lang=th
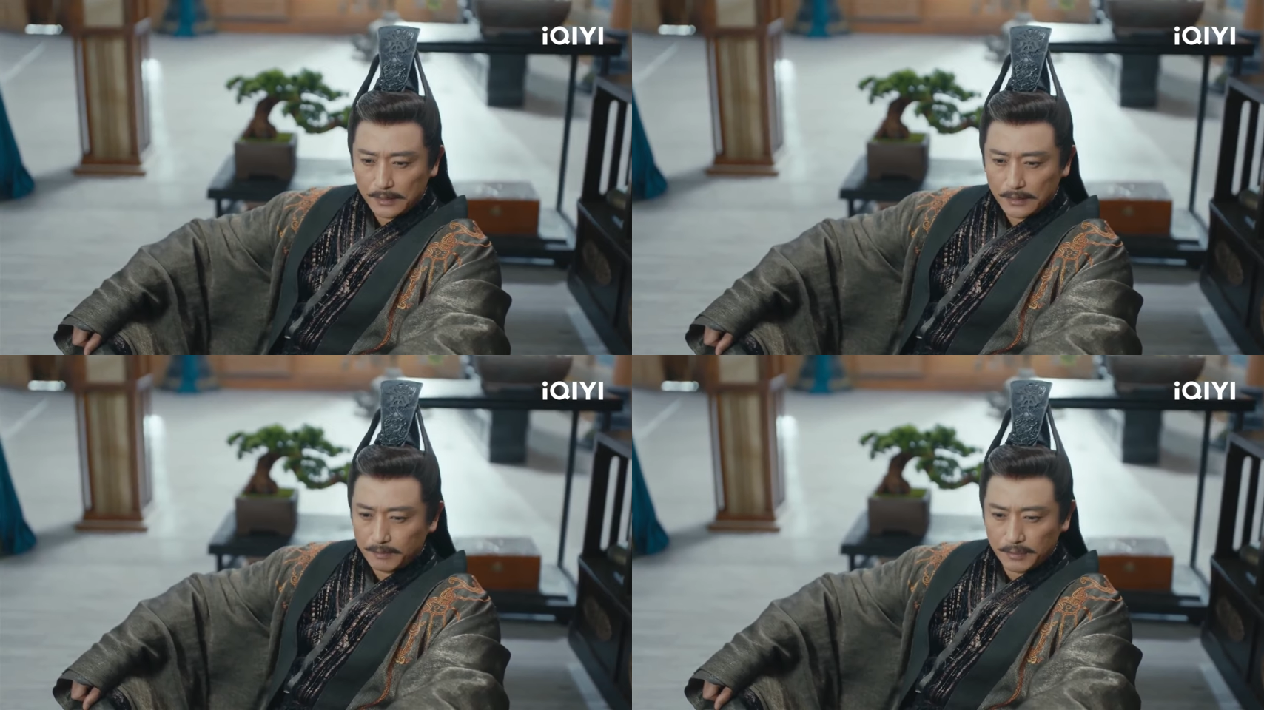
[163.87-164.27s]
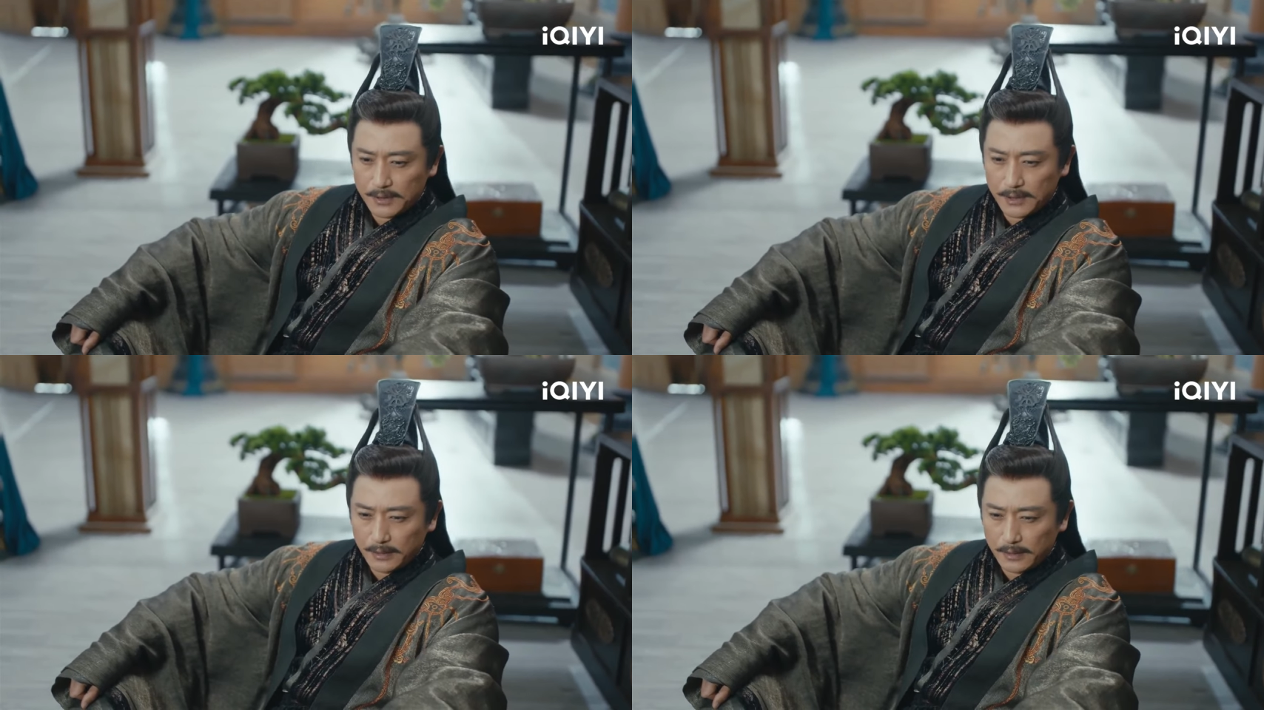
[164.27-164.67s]
ไม่มี
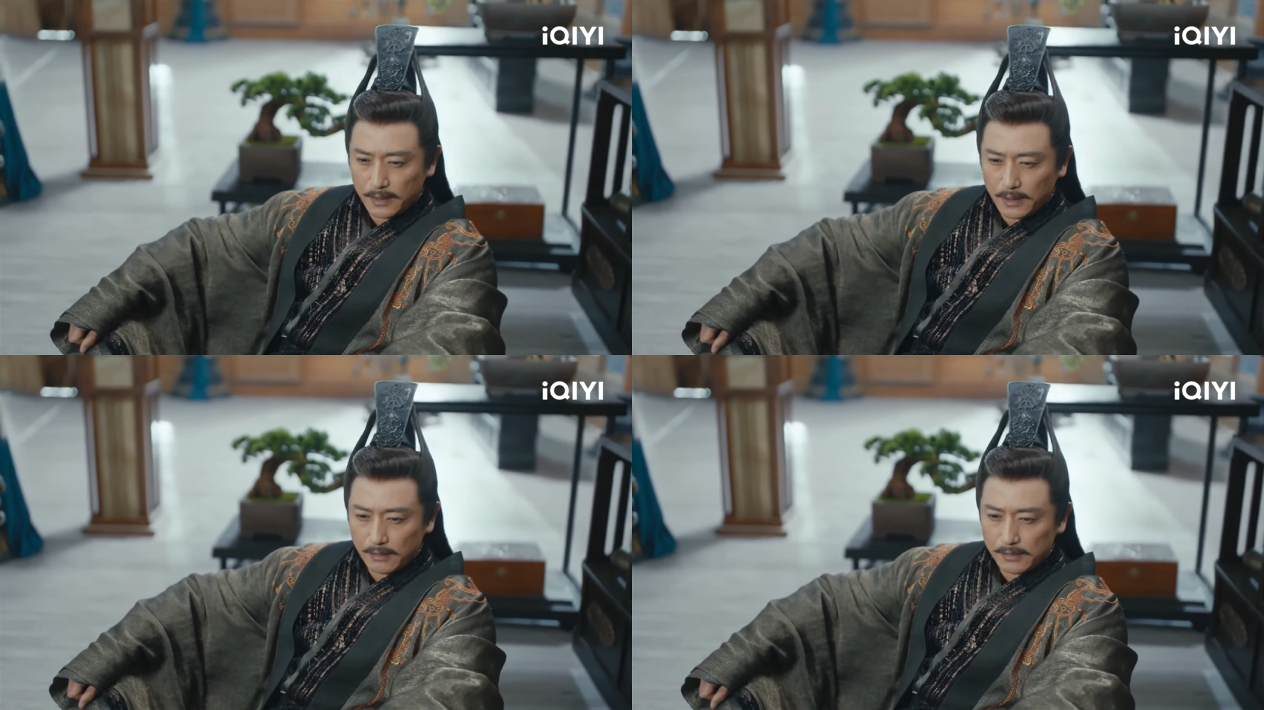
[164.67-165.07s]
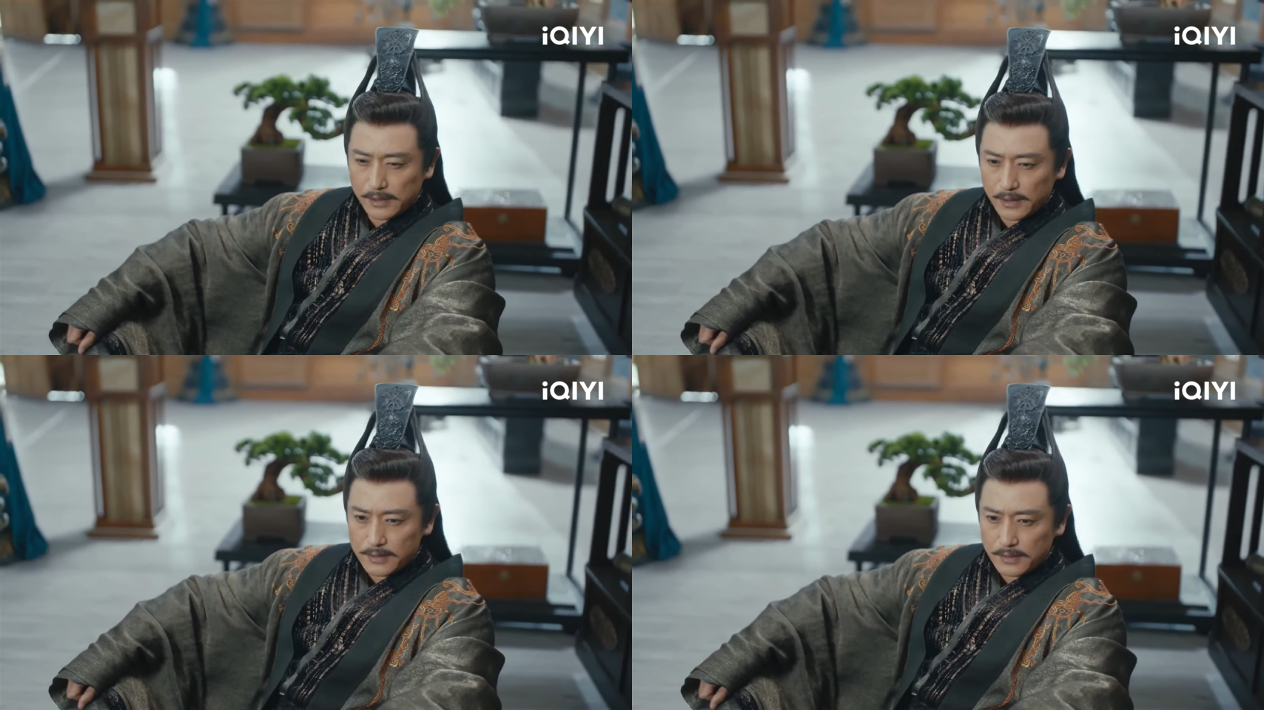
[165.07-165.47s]
ทางที่จะไม่มี
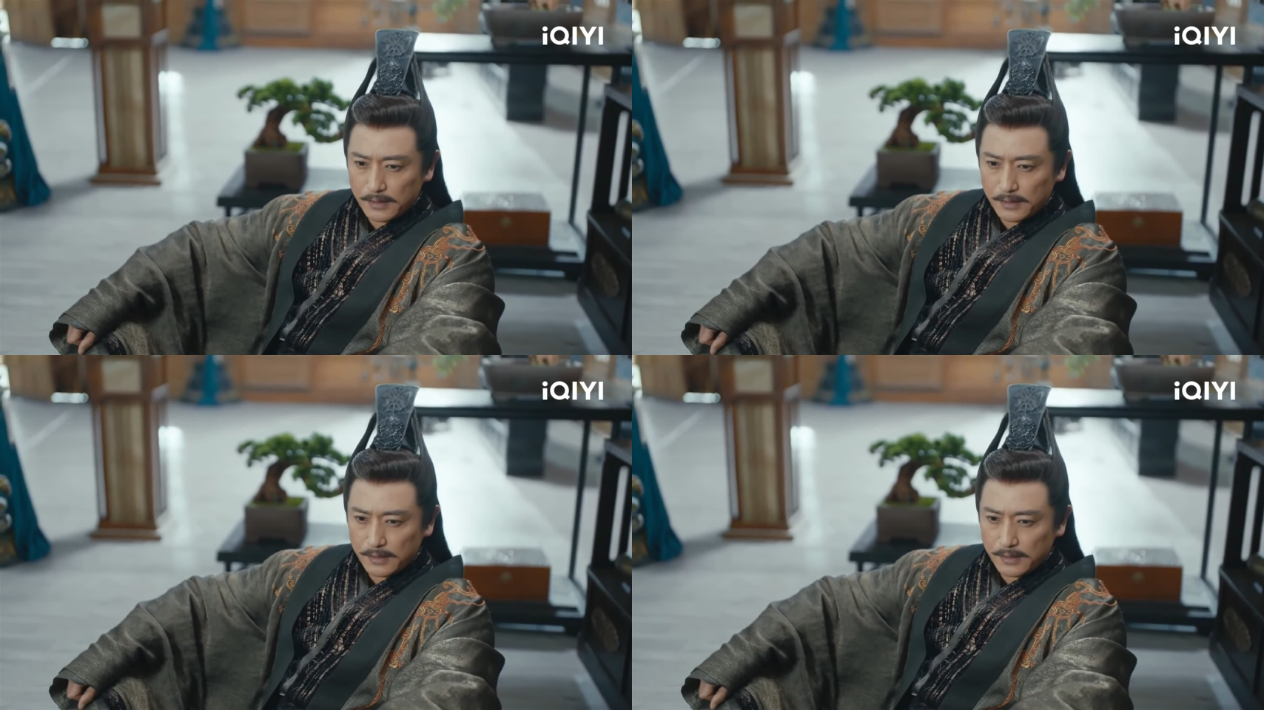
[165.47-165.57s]
เบาะแส